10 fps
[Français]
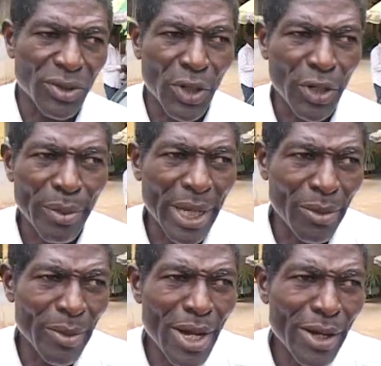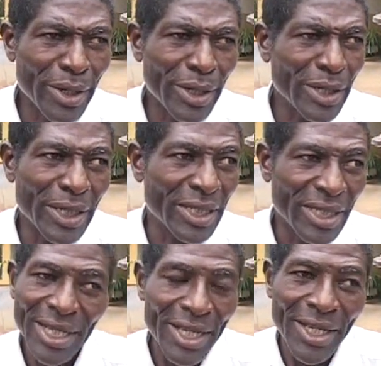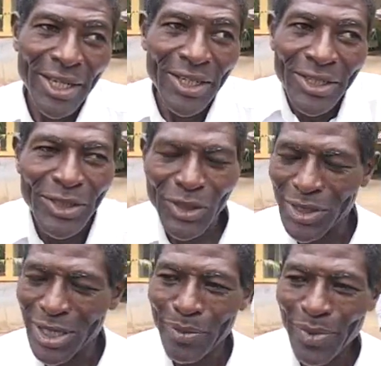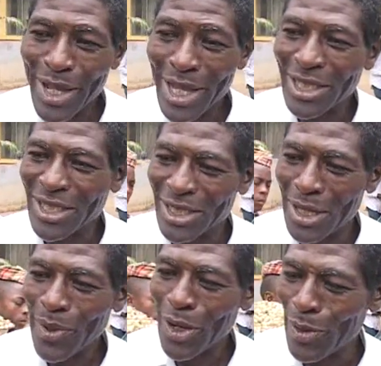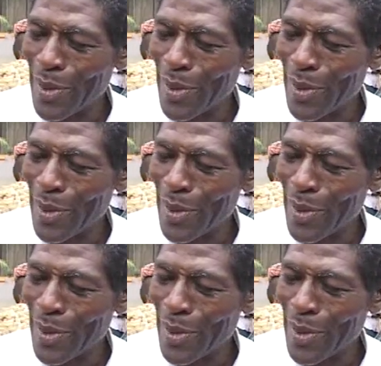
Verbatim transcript: normalement, euh, sais pas, hein, je sais pas